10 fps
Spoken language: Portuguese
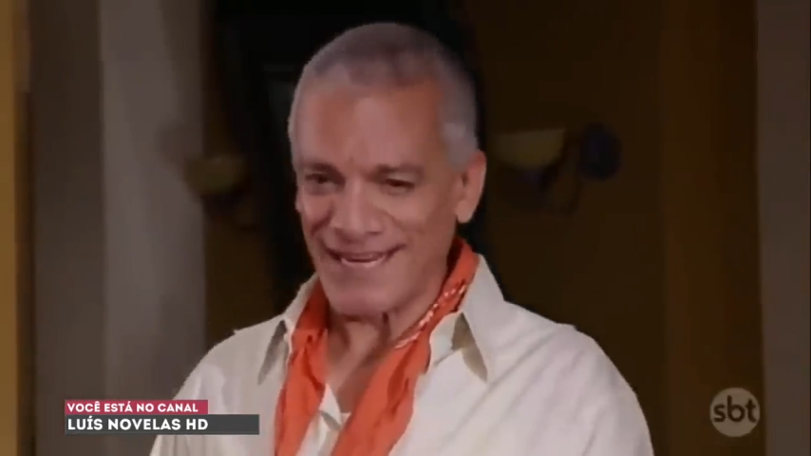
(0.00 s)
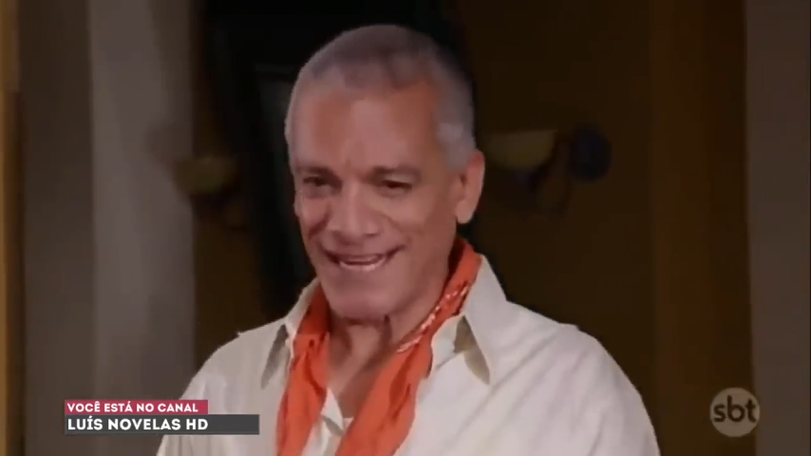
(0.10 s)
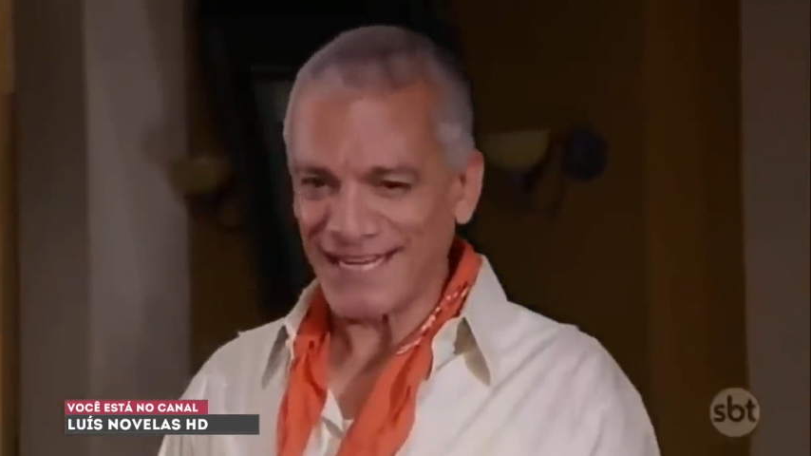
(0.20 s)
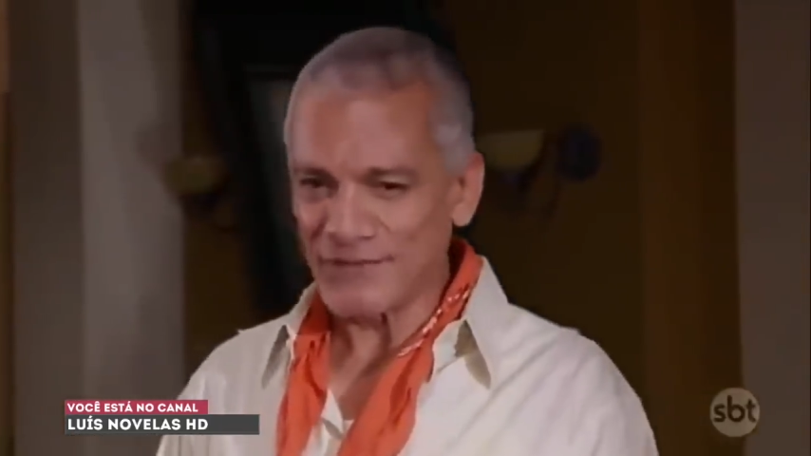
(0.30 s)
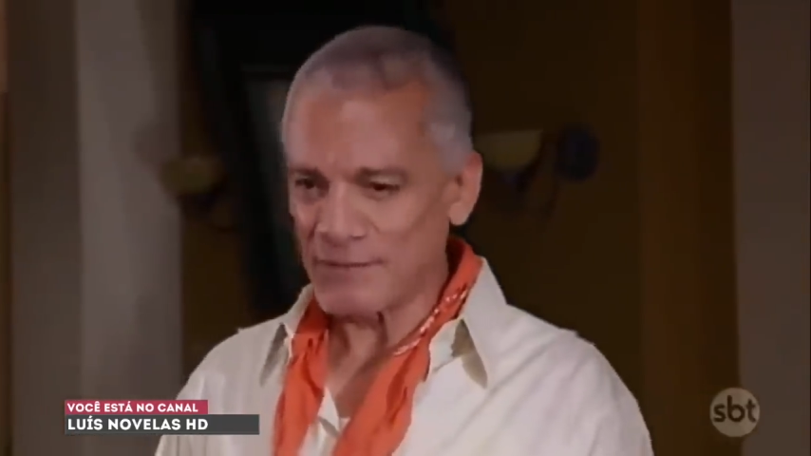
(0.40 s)

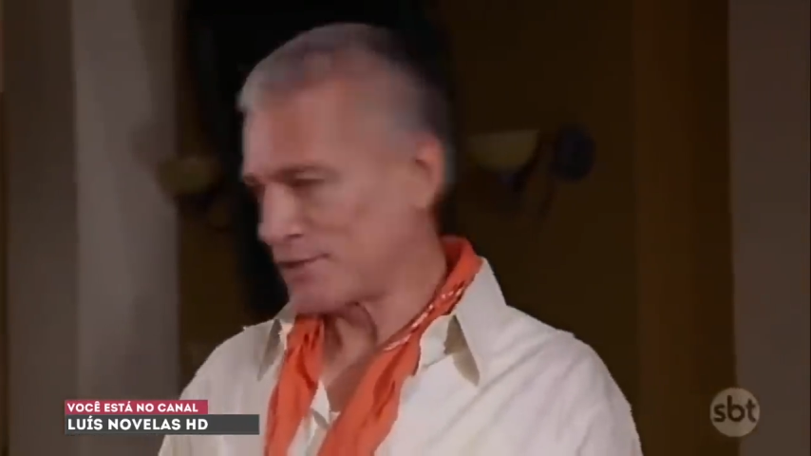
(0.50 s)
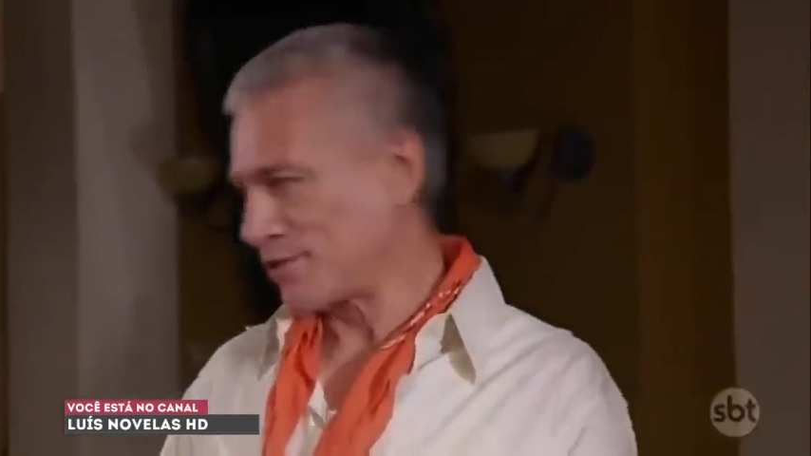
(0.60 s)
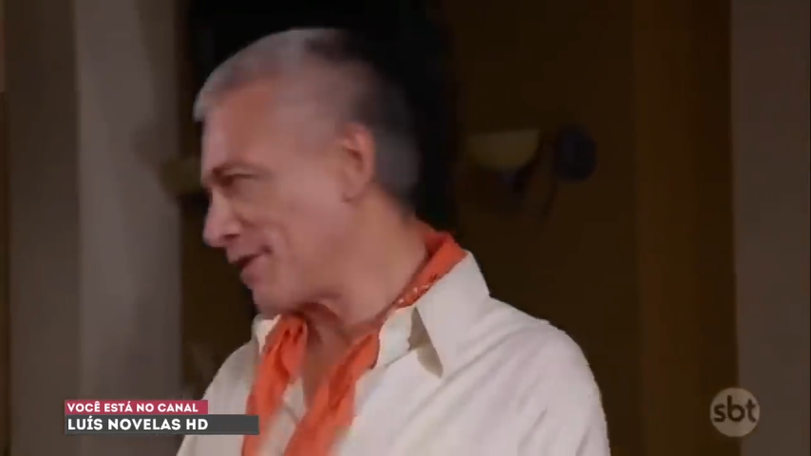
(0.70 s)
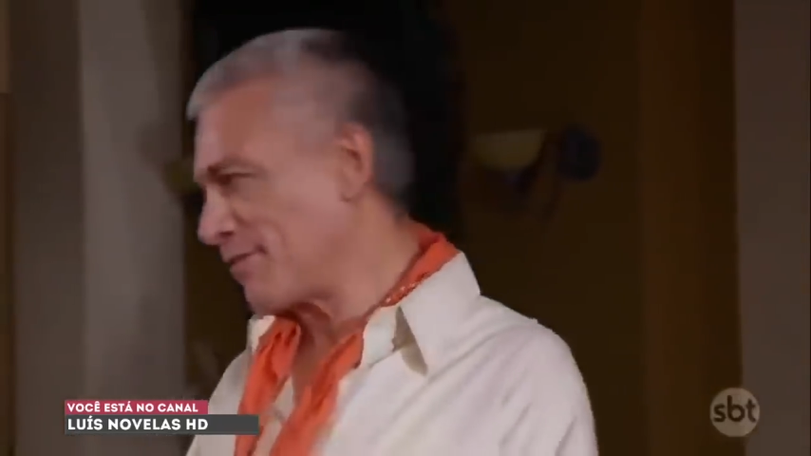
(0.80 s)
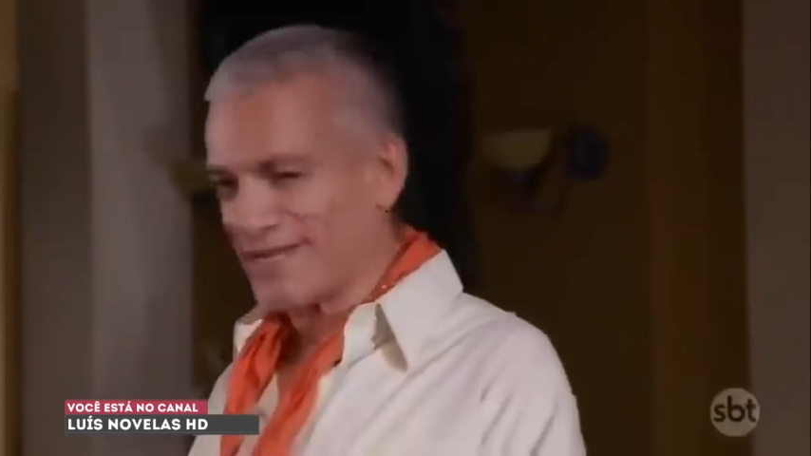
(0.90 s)
do Alessandro
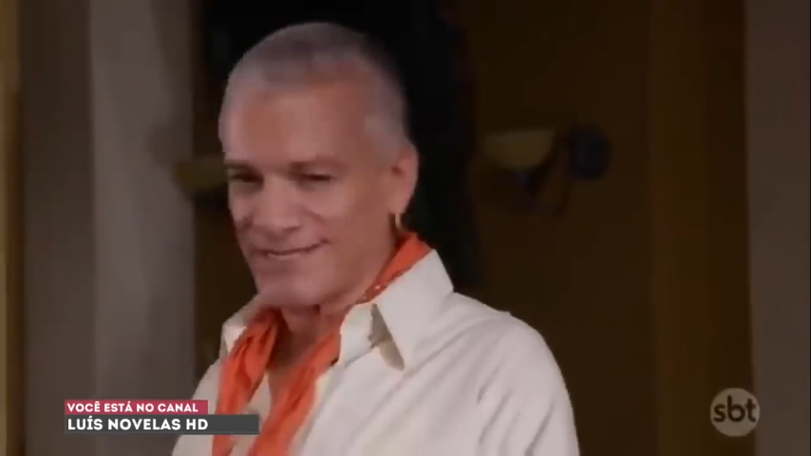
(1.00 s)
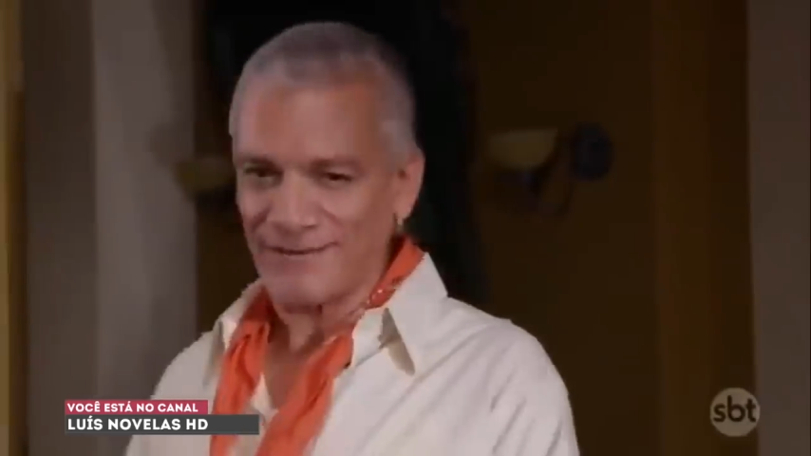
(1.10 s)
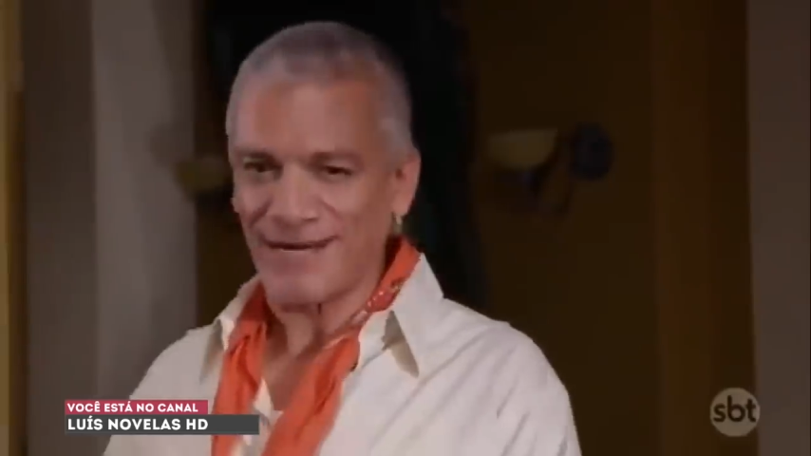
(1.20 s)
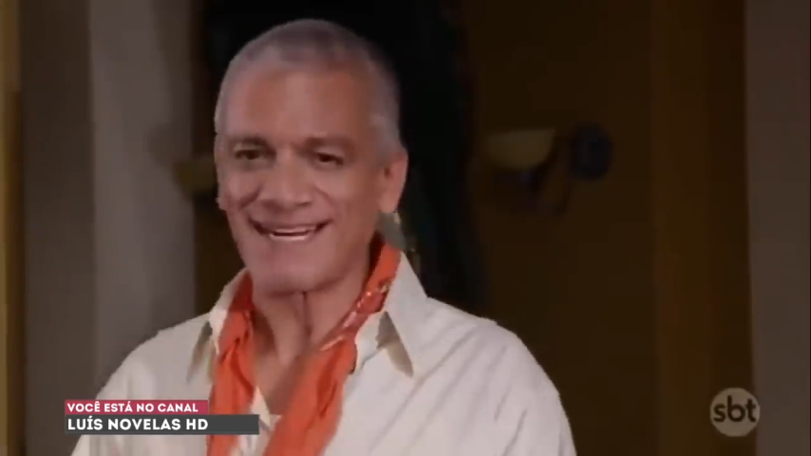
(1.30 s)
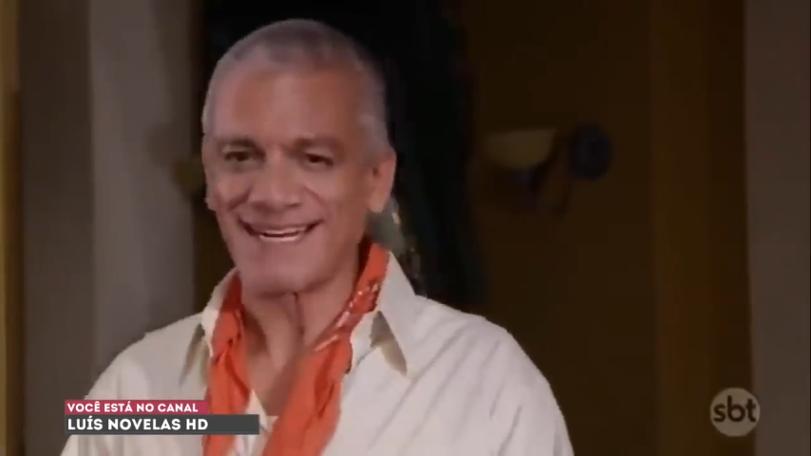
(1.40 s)
e agora vou trabalhar